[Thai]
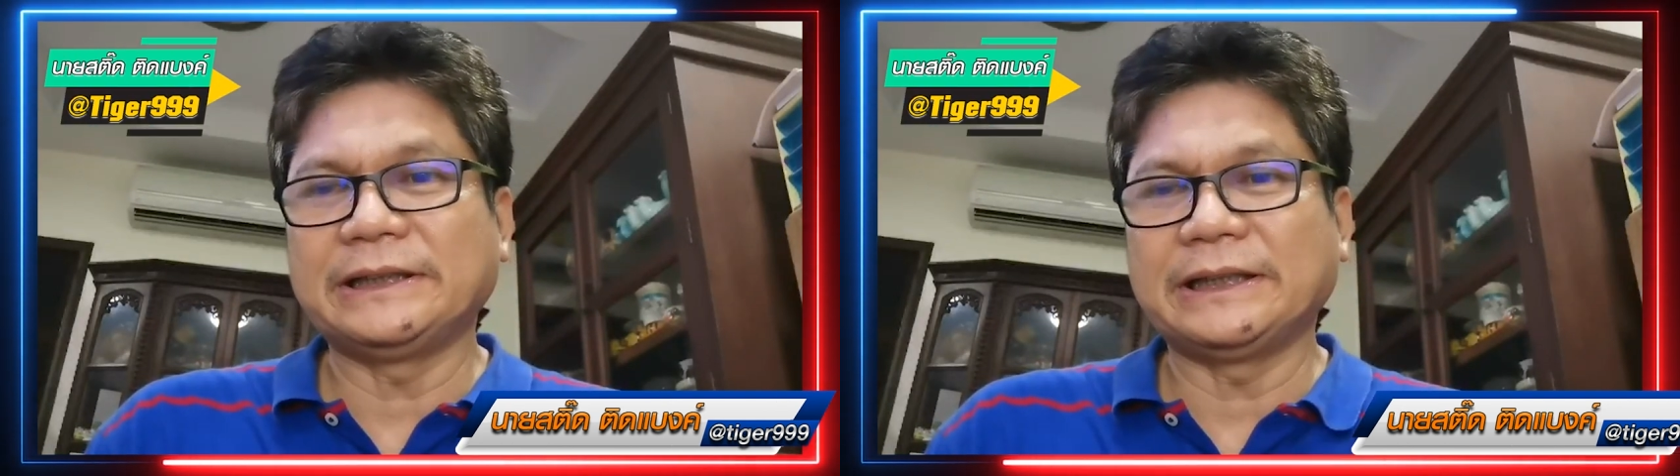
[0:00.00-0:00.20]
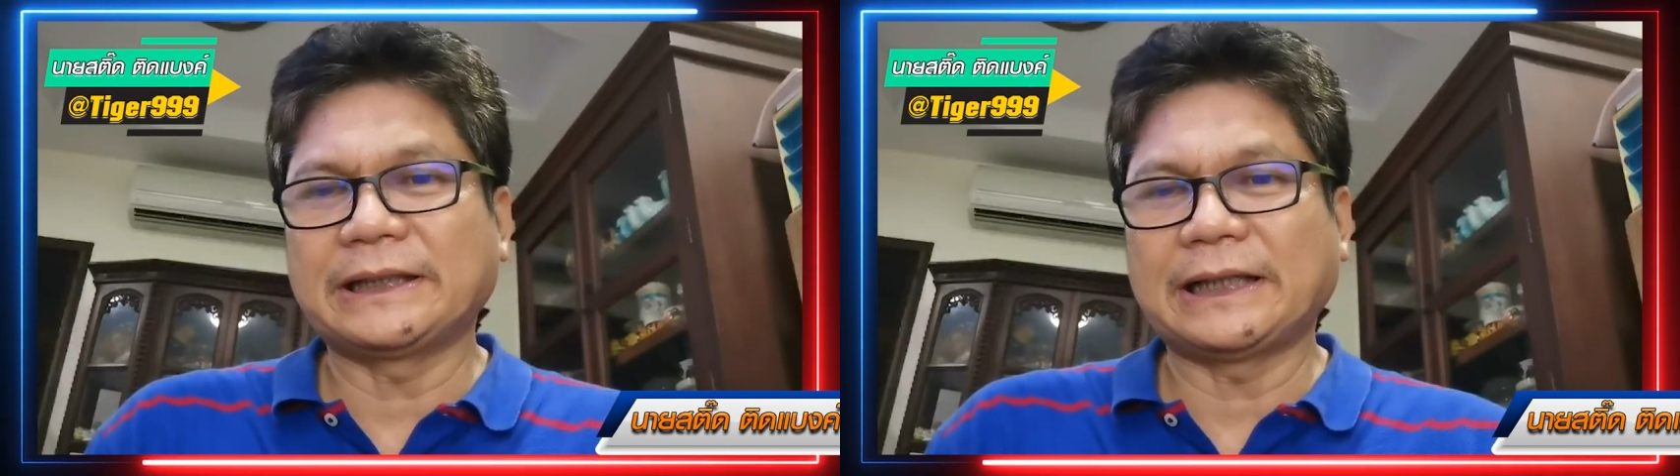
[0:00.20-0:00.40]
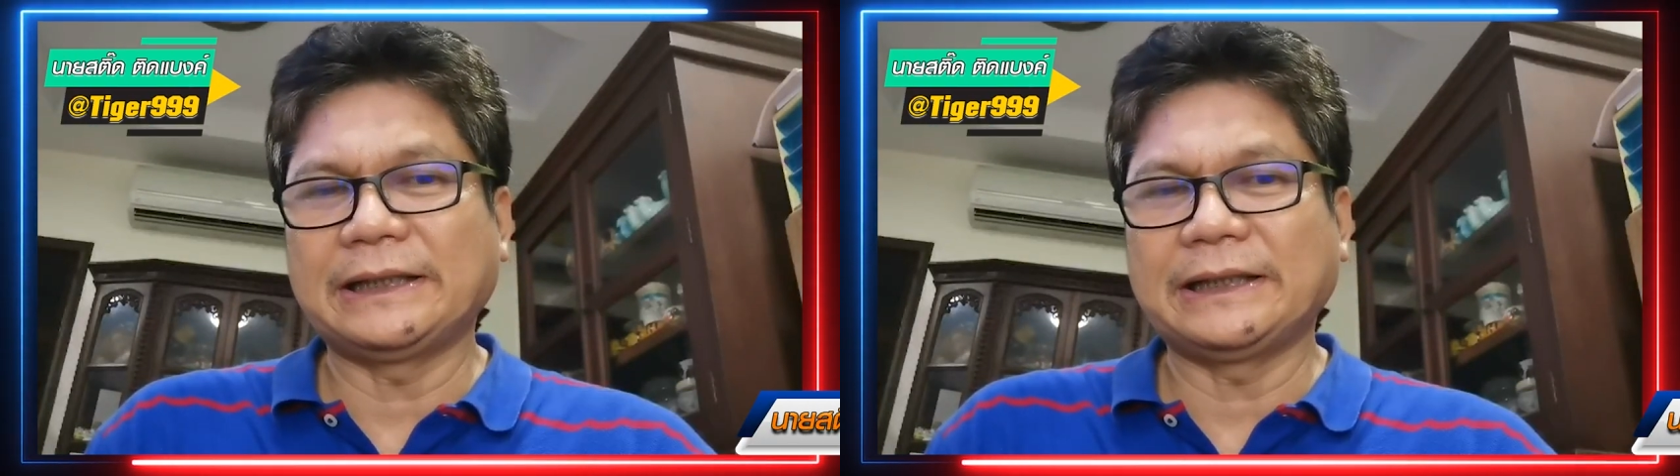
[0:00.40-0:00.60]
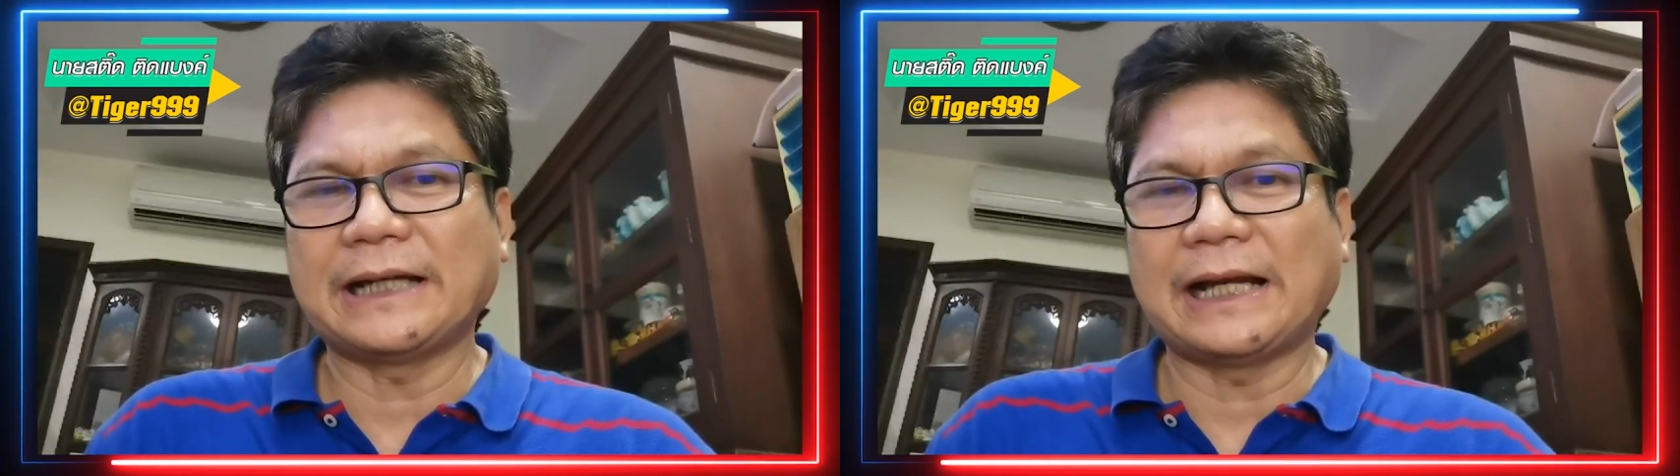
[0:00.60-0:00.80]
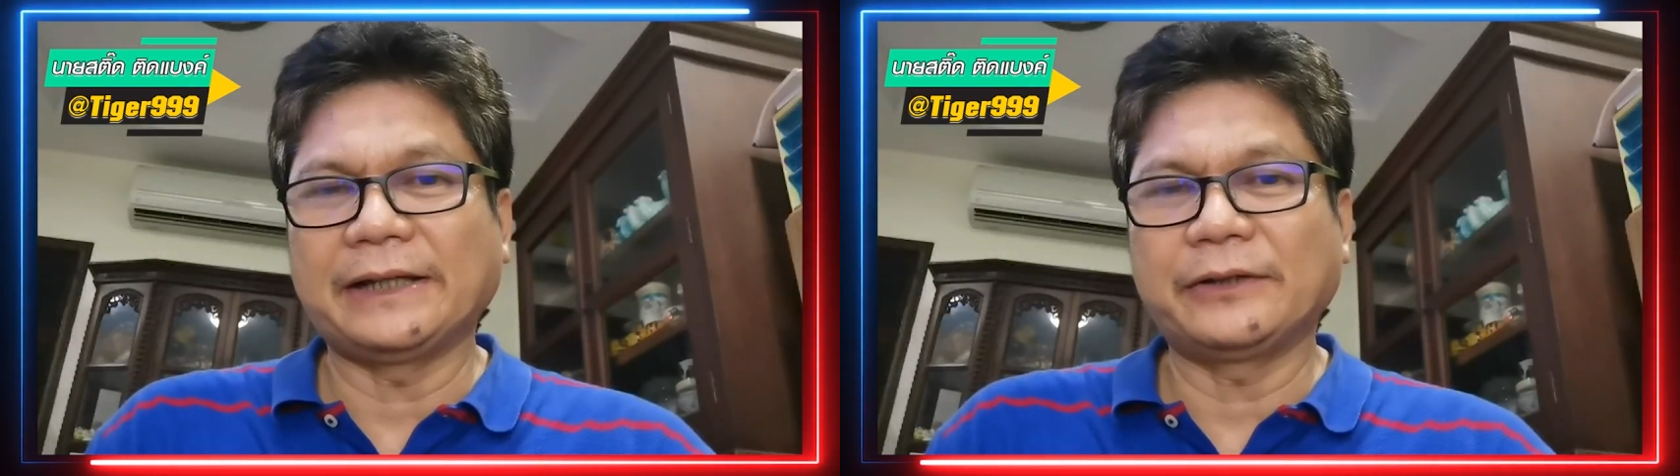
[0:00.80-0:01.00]
เชียร์กันอีก
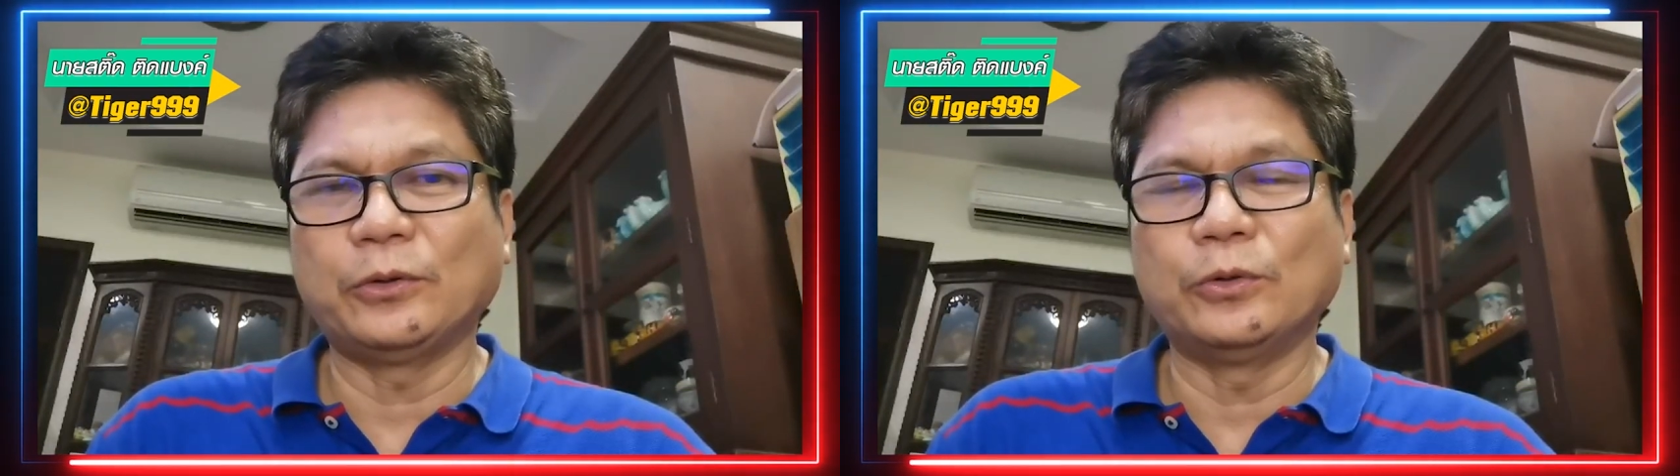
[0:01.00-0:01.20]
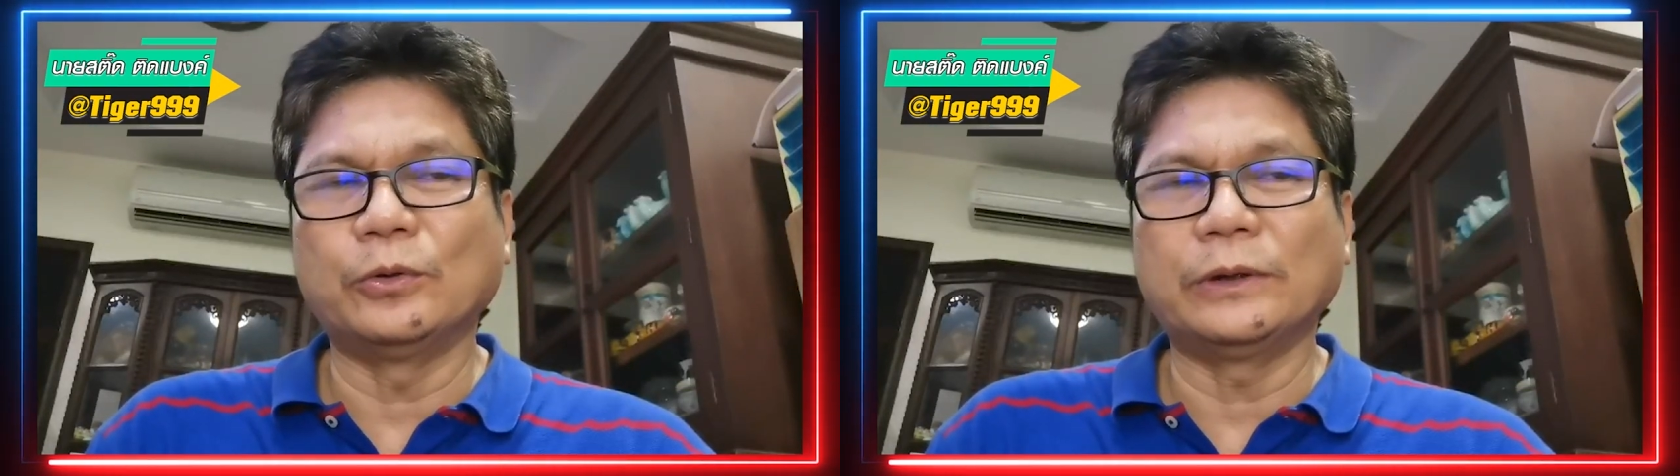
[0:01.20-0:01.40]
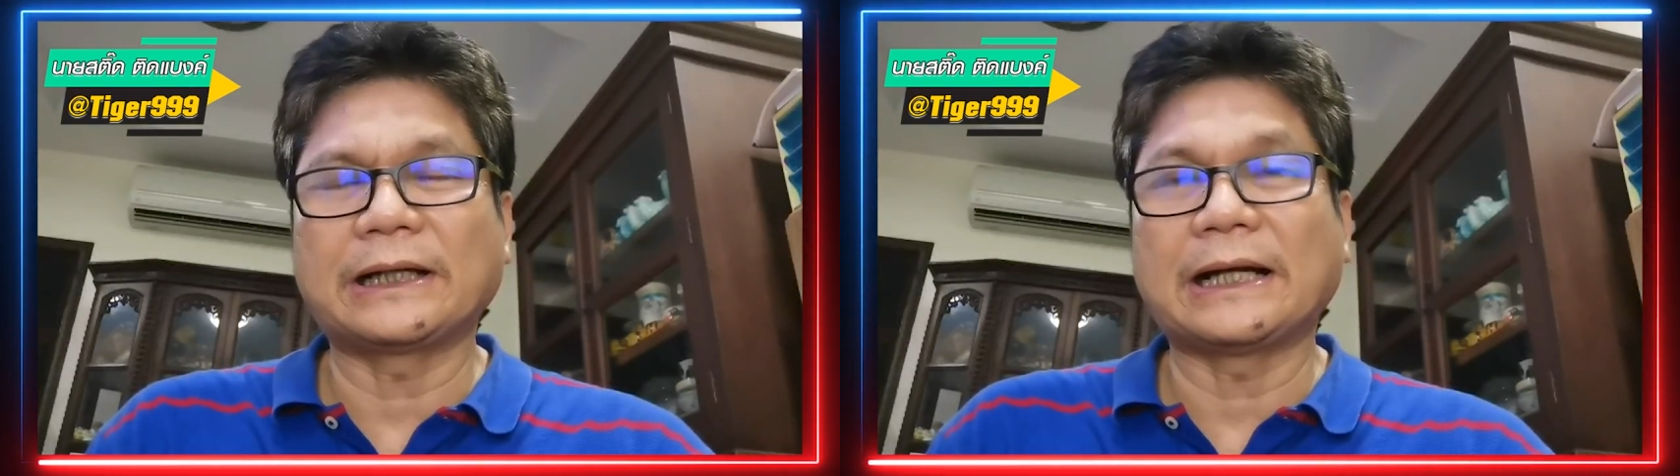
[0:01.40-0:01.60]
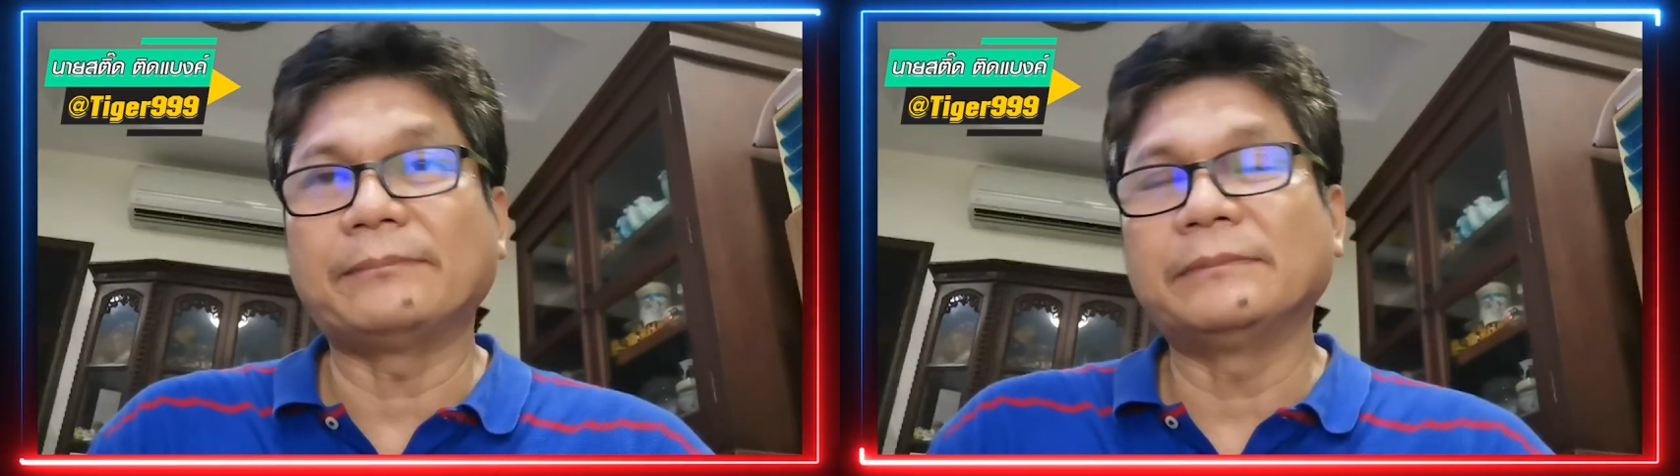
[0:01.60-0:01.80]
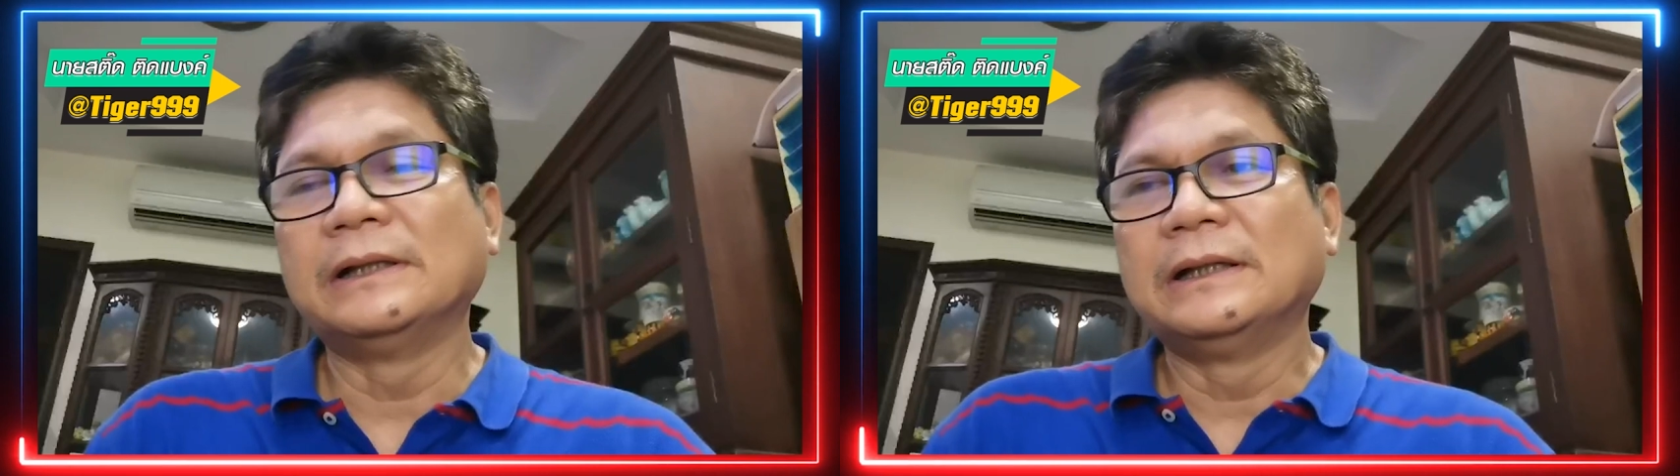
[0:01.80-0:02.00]
หลายคู่นะครับ